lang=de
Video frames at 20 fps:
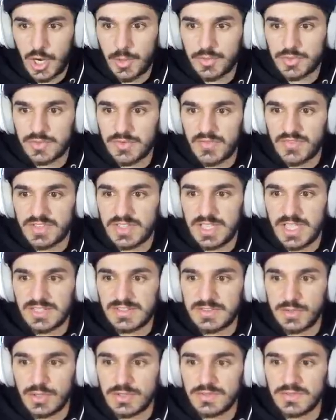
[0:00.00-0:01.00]
Glaubst du, wenn wir die
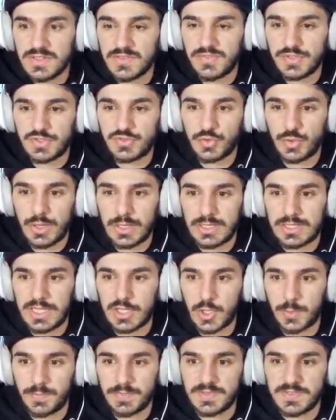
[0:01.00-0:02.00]
jetzt lösen, sind wir zurück in
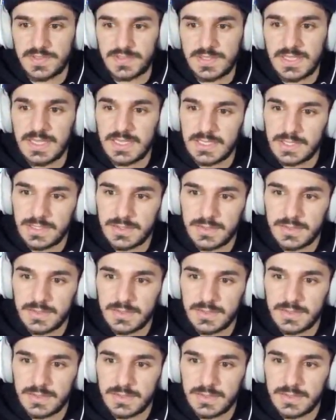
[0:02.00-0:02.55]
Adopt Me City?